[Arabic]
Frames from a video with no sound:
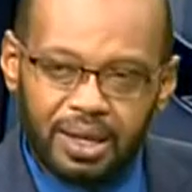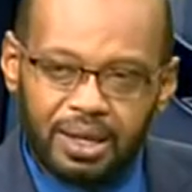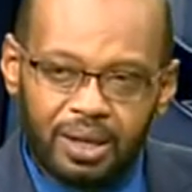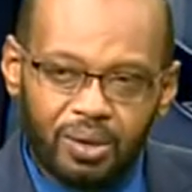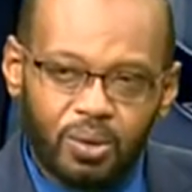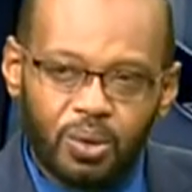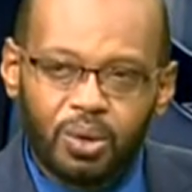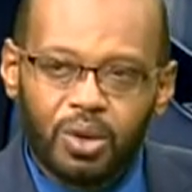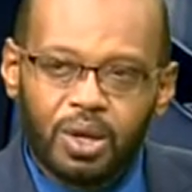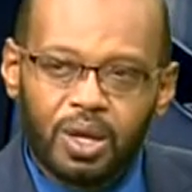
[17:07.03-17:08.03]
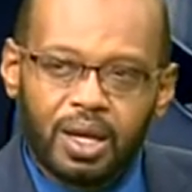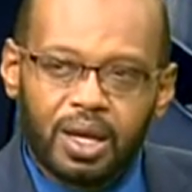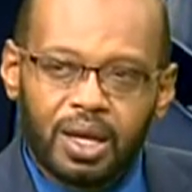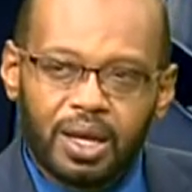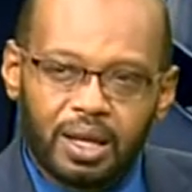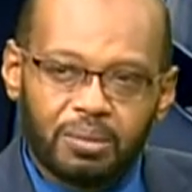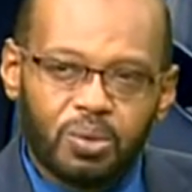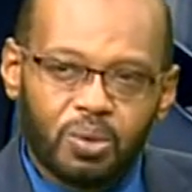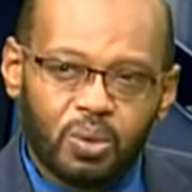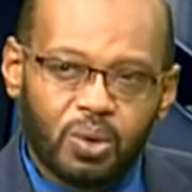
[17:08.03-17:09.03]
أن أقول آه، رغم
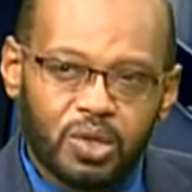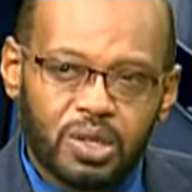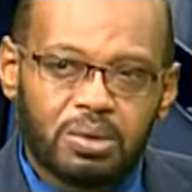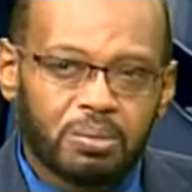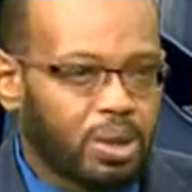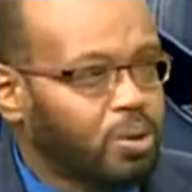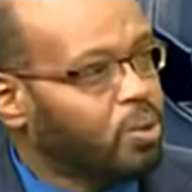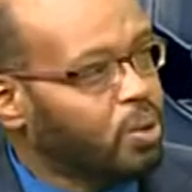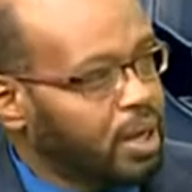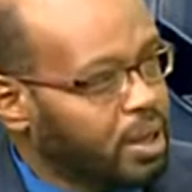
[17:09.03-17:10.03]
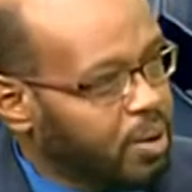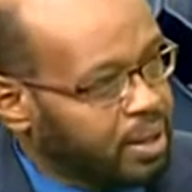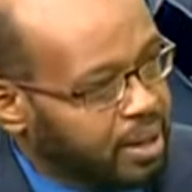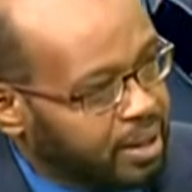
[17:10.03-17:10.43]
أنه حزب يمتلك كل أدوات